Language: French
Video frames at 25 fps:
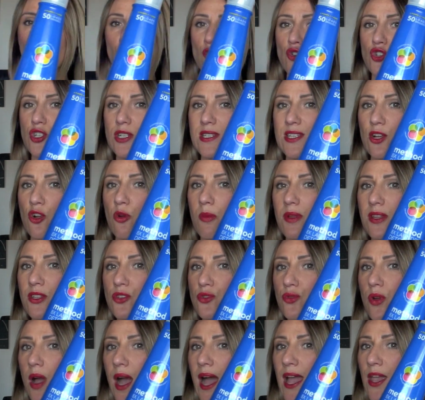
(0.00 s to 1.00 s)
Donc je les ai commandés
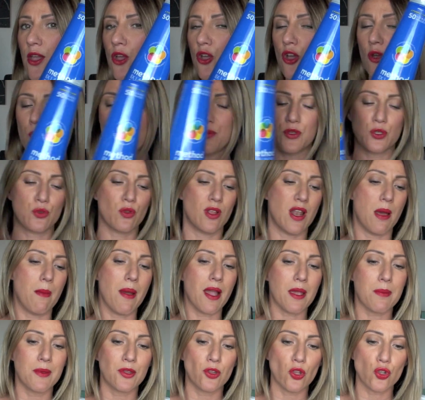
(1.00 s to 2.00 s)
sur iHerb puisque la
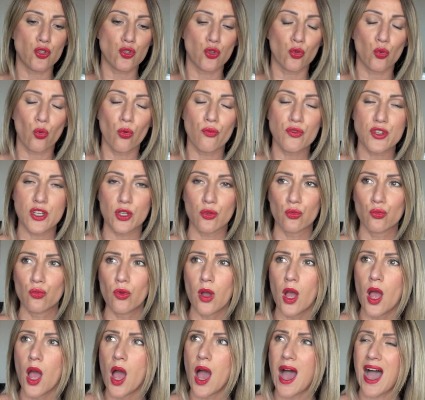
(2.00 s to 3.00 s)
marque méthode se trouve chez
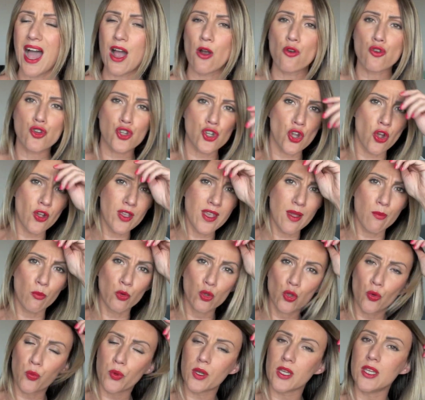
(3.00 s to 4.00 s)
nous à Auchan et à
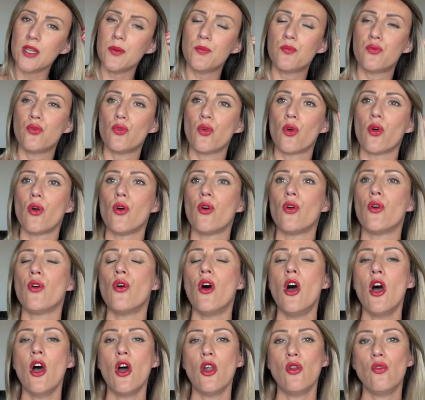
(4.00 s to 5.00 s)
Monoprix pour euh,